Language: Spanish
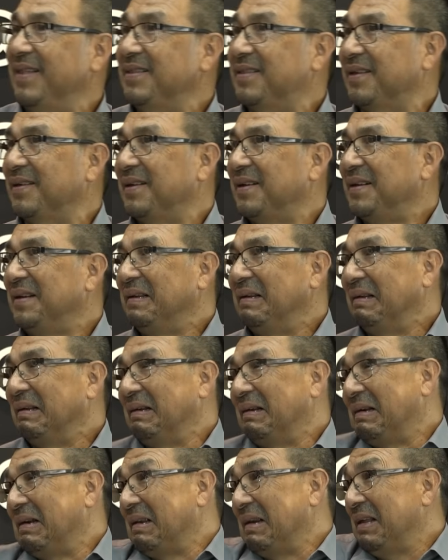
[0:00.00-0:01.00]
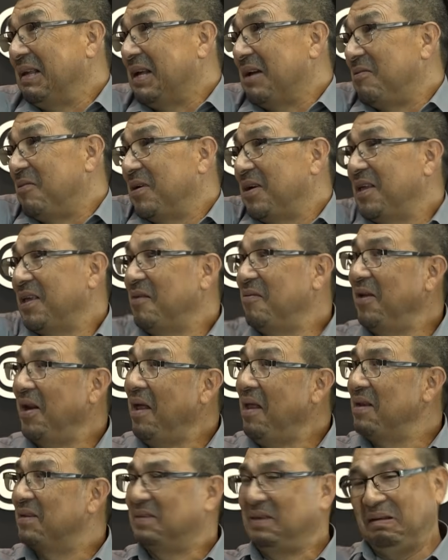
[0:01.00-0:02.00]
Sí, el Cabo, Canaveral, yo fui
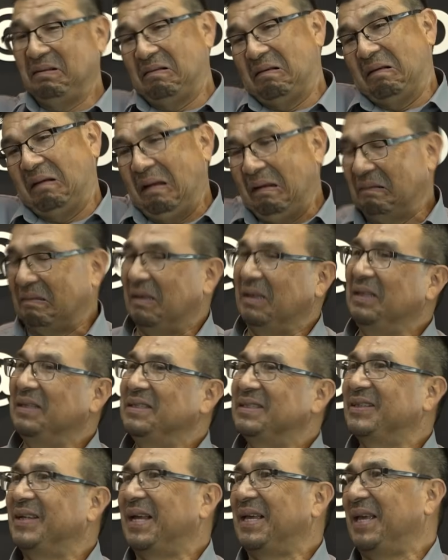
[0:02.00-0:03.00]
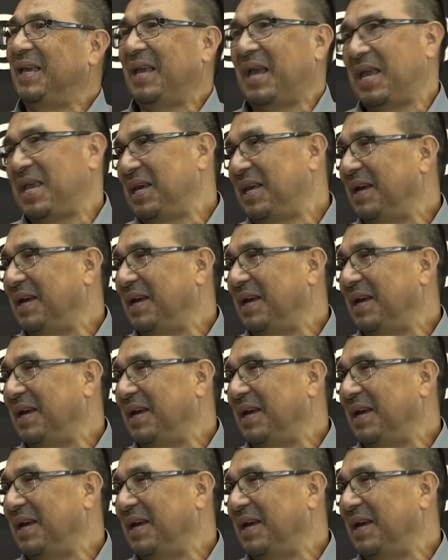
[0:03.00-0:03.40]
ahí. correcto, ahí,